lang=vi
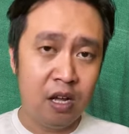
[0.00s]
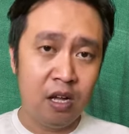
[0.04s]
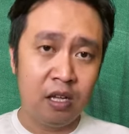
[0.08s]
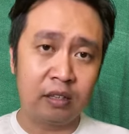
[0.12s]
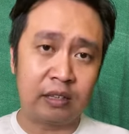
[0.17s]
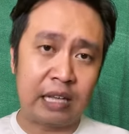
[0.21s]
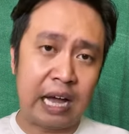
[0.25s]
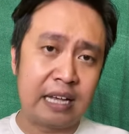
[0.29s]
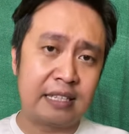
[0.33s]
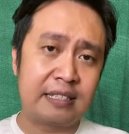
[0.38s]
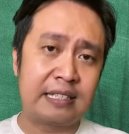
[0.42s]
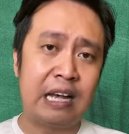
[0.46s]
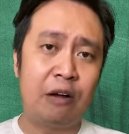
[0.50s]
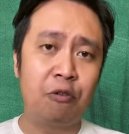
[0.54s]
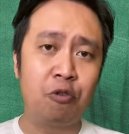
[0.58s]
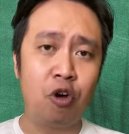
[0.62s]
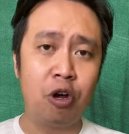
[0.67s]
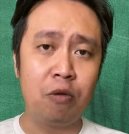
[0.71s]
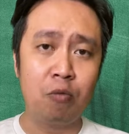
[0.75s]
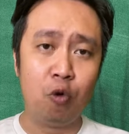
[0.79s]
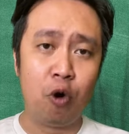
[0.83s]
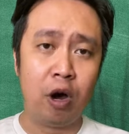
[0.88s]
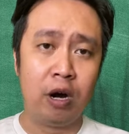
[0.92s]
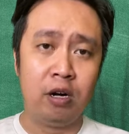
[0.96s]
Tại sao nỗi
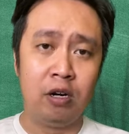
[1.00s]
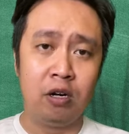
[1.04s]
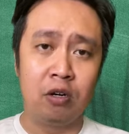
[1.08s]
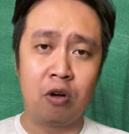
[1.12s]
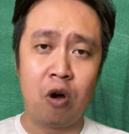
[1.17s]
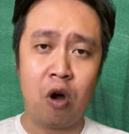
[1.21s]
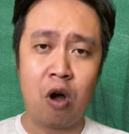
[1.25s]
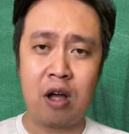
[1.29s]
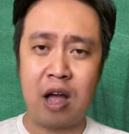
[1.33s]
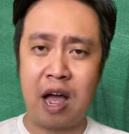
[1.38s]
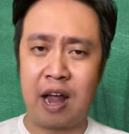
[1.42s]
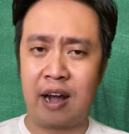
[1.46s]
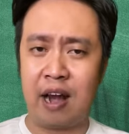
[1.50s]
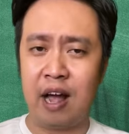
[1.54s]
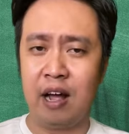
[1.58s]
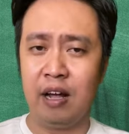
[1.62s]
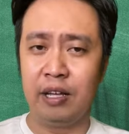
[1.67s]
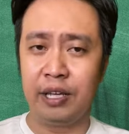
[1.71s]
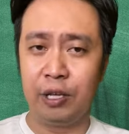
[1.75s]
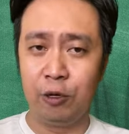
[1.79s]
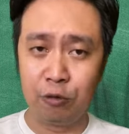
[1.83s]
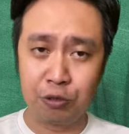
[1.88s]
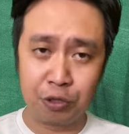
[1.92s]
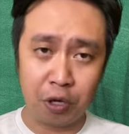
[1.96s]
buồn có khả năng
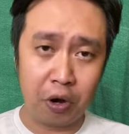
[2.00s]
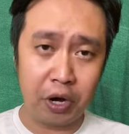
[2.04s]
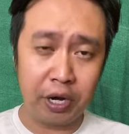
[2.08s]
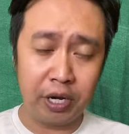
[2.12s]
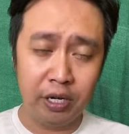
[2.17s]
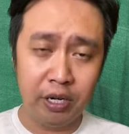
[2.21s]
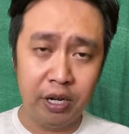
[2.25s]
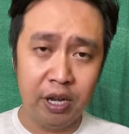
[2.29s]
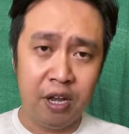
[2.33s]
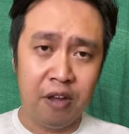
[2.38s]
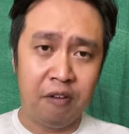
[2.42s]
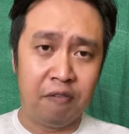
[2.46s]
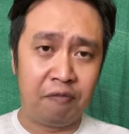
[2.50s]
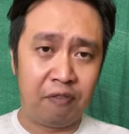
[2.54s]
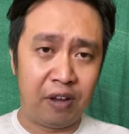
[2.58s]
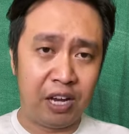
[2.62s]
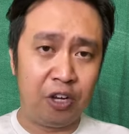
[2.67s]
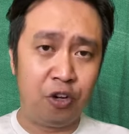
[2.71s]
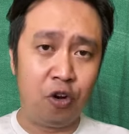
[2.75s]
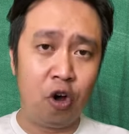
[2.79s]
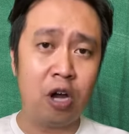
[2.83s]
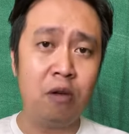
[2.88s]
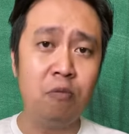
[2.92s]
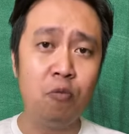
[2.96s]
cứu rỗi? Vì
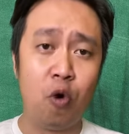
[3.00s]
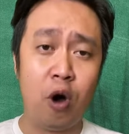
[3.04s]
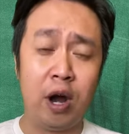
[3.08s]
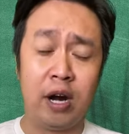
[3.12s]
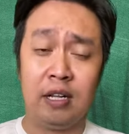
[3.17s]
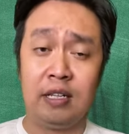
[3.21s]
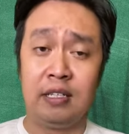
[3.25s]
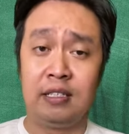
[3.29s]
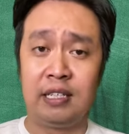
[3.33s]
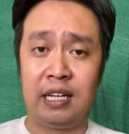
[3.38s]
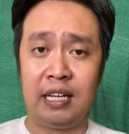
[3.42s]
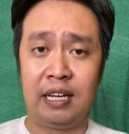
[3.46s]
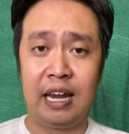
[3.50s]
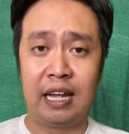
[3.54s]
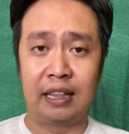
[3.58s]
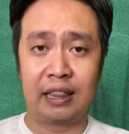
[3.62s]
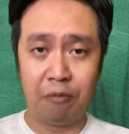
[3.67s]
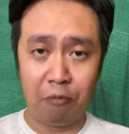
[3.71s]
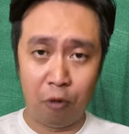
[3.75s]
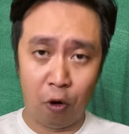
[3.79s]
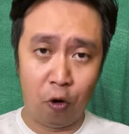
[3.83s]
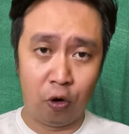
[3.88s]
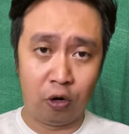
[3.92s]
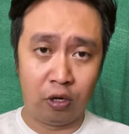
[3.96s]
nỗi buồn chính là tâm
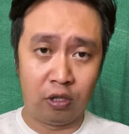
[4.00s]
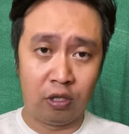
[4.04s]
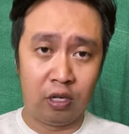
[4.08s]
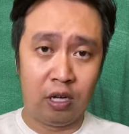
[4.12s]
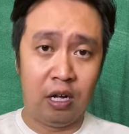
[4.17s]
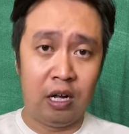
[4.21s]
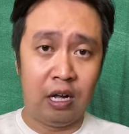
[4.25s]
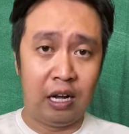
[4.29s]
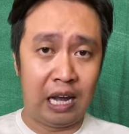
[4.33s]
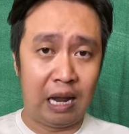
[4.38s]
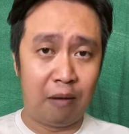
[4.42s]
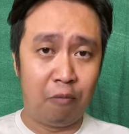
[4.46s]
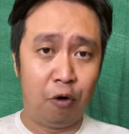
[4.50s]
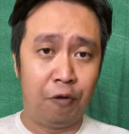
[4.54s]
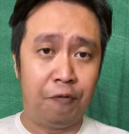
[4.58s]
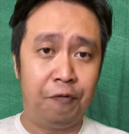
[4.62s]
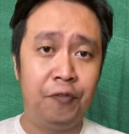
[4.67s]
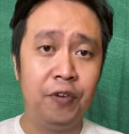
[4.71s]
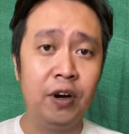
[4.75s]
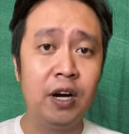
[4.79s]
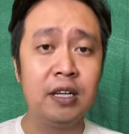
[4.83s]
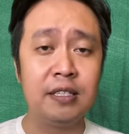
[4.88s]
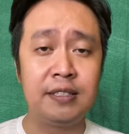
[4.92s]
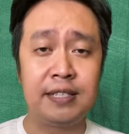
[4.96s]
hồn, là một
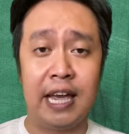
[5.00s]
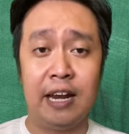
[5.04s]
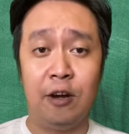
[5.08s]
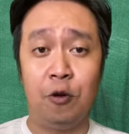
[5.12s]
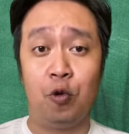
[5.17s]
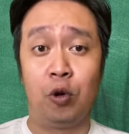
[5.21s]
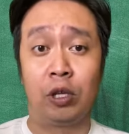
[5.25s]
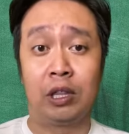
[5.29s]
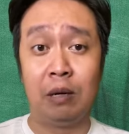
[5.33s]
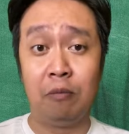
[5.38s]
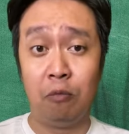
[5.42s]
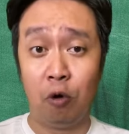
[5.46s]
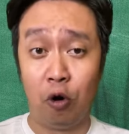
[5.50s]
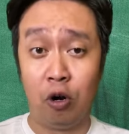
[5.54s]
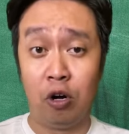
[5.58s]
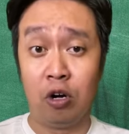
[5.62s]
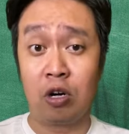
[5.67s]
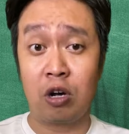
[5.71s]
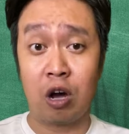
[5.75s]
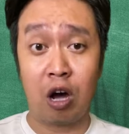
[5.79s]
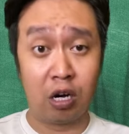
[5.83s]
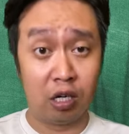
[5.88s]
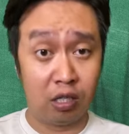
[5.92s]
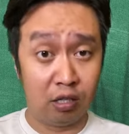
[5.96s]
phương diện của tâm hồn
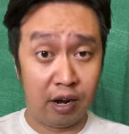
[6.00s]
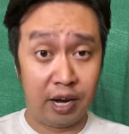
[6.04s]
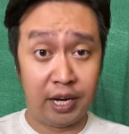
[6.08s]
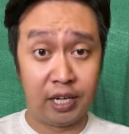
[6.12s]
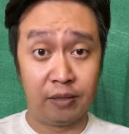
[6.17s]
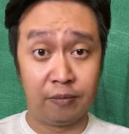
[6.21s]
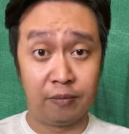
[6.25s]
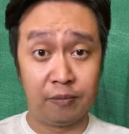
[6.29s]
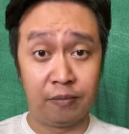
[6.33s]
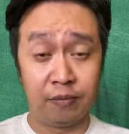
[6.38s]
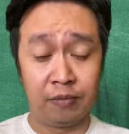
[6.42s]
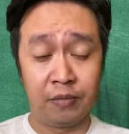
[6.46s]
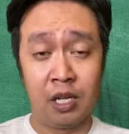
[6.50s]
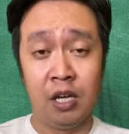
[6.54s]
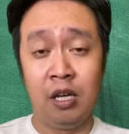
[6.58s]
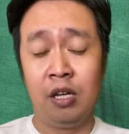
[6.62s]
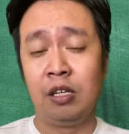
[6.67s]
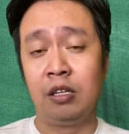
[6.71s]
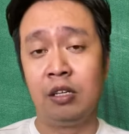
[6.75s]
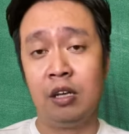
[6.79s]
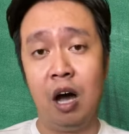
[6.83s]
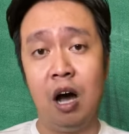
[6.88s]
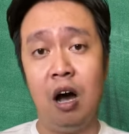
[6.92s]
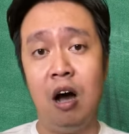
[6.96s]
con người.
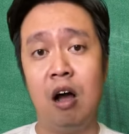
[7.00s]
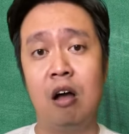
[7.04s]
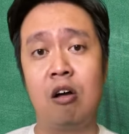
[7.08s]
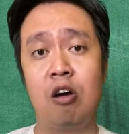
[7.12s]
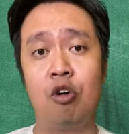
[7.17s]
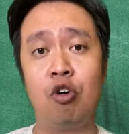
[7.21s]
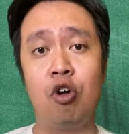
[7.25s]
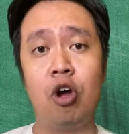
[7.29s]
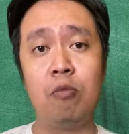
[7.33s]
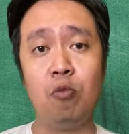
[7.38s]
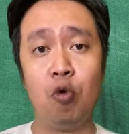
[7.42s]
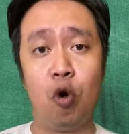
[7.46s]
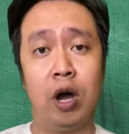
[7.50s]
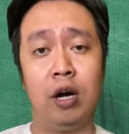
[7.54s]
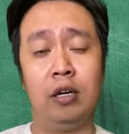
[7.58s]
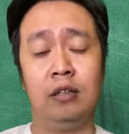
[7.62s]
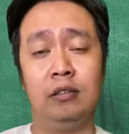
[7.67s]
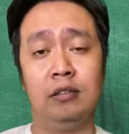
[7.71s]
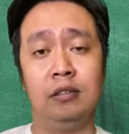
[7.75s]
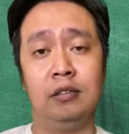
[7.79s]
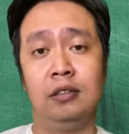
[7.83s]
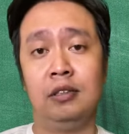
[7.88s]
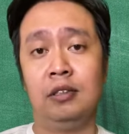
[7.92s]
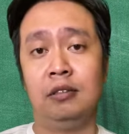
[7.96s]
Nhờ có nỗi buồn
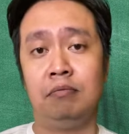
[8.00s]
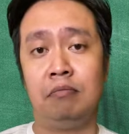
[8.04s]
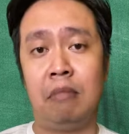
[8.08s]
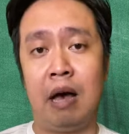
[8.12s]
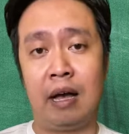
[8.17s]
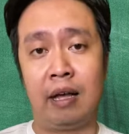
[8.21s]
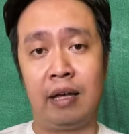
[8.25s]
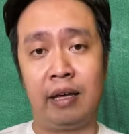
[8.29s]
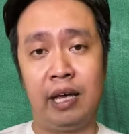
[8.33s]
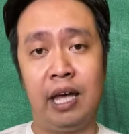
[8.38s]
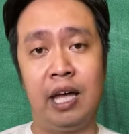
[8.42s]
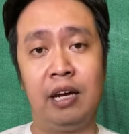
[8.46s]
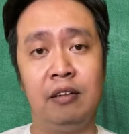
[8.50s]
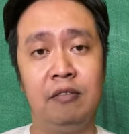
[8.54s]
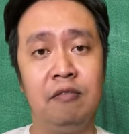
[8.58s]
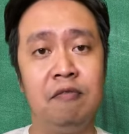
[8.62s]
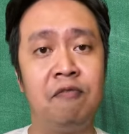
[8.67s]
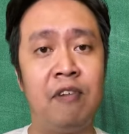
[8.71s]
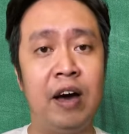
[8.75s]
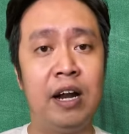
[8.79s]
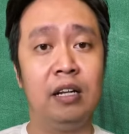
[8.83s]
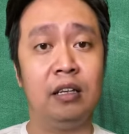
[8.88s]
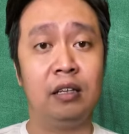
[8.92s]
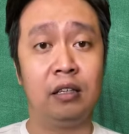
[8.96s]
mà Kiên
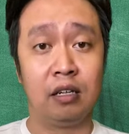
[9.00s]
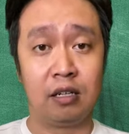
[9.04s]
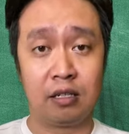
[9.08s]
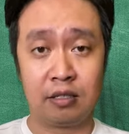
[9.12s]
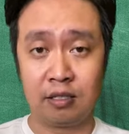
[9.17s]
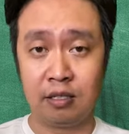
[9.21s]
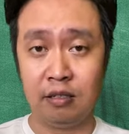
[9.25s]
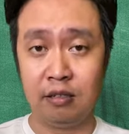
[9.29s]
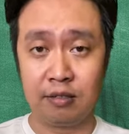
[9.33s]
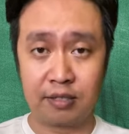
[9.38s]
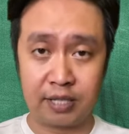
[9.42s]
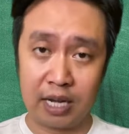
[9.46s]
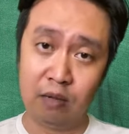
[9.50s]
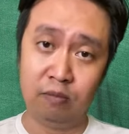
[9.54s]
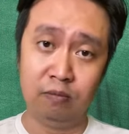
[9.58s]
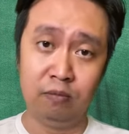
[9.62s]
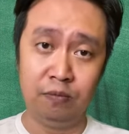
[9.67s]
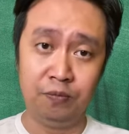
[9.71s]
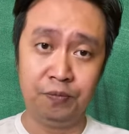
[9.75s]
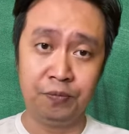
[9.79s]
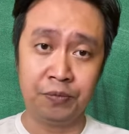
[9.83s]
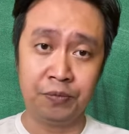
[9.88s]
vẫn thực sự sống.